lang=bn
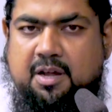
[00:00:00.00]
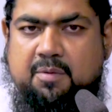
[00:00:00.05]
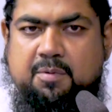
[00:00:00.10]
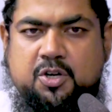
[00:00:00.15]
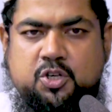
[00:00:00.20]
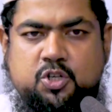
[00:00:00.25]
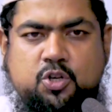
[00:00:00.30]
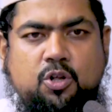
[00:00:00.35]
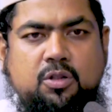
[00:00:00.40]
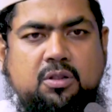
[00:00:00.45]

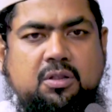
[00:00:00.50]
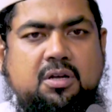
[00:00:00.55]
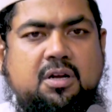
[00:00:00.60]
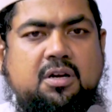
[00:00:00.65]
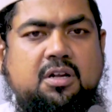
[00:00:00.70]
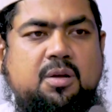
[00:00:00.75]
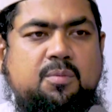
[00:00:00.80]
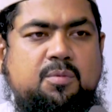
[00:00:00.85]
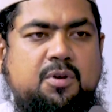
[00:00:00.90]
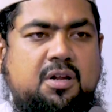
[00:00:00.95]
এবার
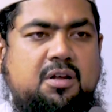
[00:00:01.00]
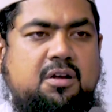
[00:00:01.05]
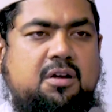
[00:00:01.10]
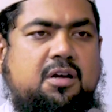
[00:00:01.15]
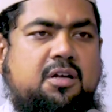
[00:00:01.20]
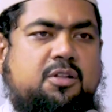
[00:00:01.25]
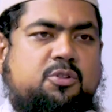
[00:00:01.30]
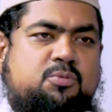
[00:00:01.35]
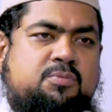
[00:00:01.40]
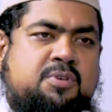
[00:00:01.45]
সন্তানকে বলা
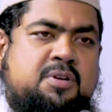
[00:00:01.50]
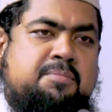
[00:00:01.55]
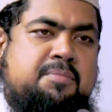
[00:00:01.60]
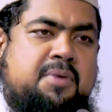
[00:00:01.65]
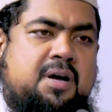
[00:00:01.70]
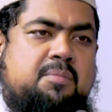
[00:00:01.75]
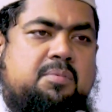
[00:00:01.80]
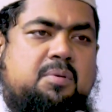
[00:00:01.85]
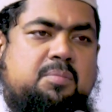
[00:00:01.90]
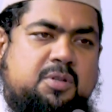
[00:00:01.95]
হয় তোমার
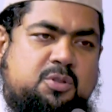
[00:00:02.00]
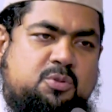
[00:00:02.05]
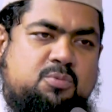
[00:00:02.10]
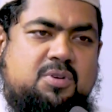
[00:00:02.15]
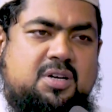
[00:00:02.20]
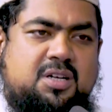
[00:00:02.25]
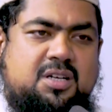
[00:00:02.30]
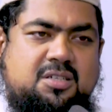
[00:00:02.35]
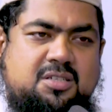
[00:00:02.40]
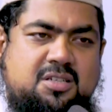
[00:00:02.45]
মা বাবা
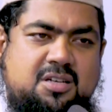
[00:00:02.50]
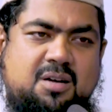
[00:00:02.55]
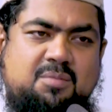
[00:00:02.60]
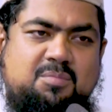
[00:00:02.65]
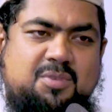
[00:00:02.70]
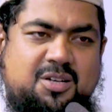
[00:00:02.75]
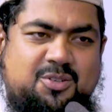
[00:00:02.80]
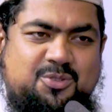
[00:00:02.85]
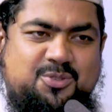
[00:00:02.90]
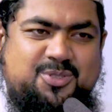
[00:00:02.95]
তোমার কাছে
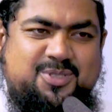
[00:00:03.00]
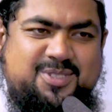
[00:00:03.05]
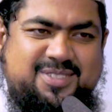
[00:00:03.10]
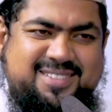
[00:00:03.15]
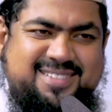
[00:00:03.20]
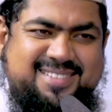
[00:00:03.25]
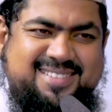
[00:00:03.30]
আমানত